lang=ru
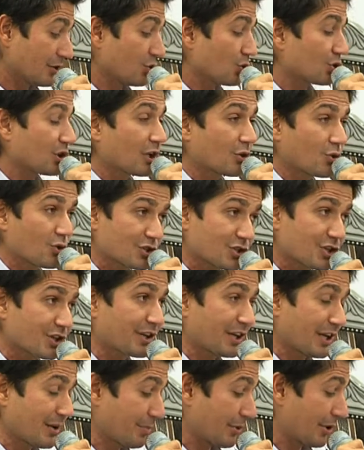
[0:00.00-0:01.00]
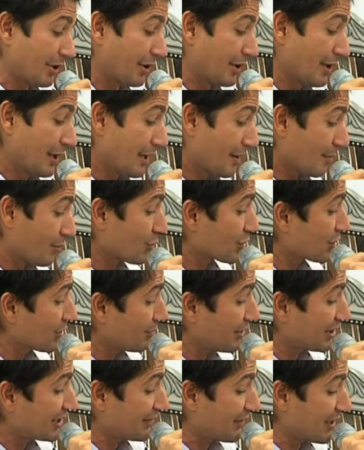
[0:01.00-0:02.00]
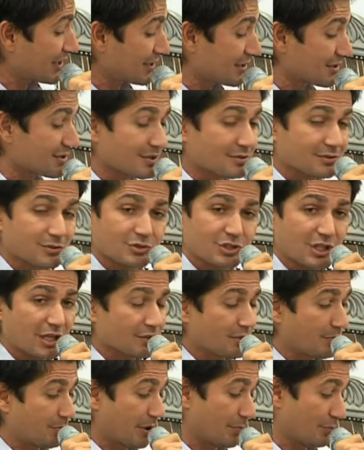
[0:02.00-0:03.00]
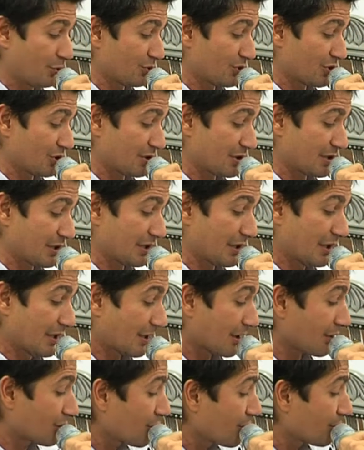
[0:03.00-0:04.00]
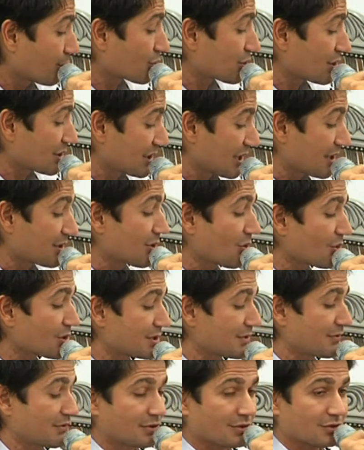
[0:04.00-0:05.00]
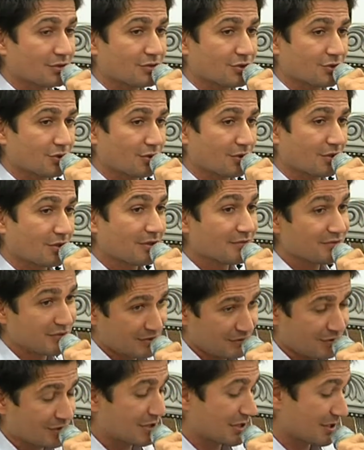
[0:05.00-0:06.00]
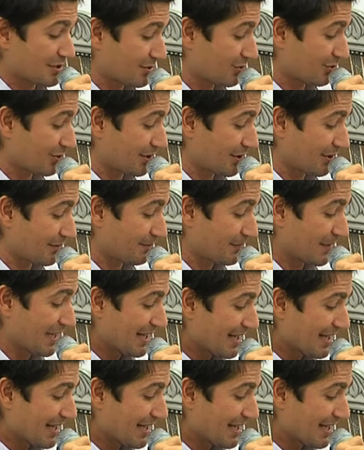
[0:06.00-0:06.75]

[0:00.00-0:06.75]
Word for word: Но такой же крепкой может быть связь и со случайной попутчицей, которая может стать родственной душой всего за сутки.